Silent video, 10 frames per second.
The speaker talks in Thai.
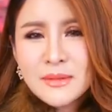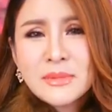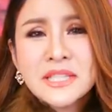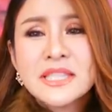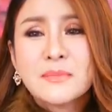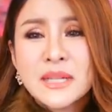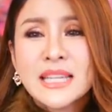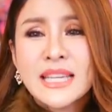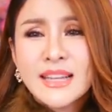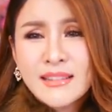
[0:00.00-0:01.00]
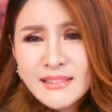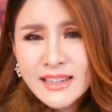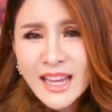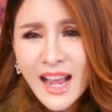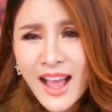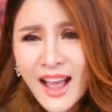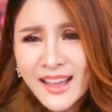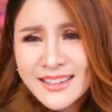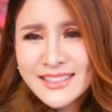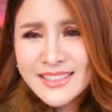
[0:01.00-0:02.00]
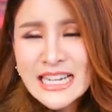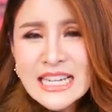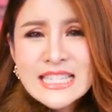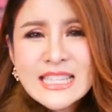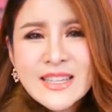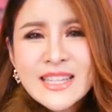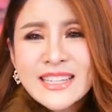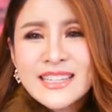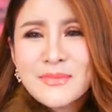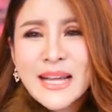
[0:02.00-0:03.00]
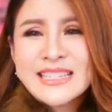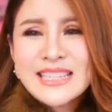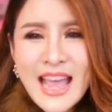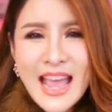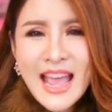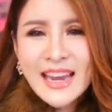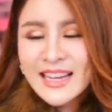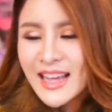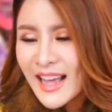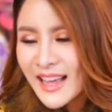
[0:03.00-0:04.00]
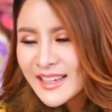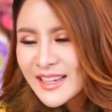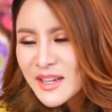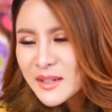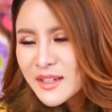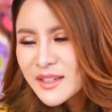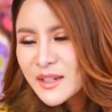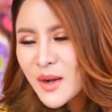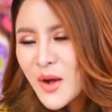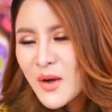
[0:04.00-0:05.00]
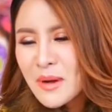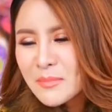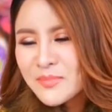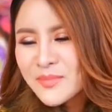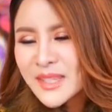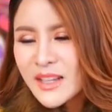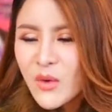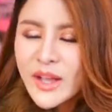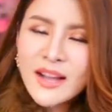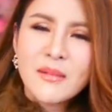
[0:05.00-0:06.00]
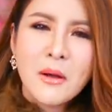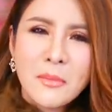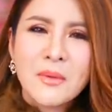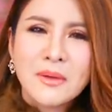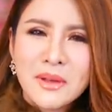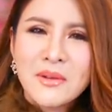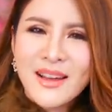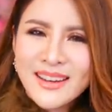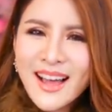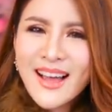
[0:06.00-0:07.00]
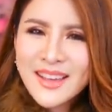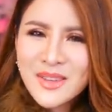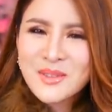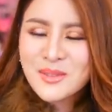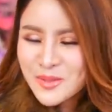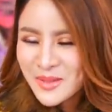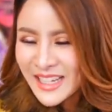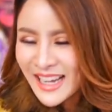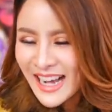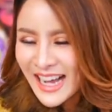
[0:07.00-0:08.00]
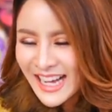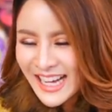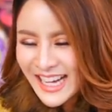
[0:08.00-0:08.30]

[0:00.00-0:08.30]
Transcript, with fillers: ยังไม่ถึงสิบนาทีเลยนะคะเออสิบนาที หนึ่งพัน แชร์นะคะเออก็แบบโอเคก็พอไปวัดไปว่าได้อยู่นะคะ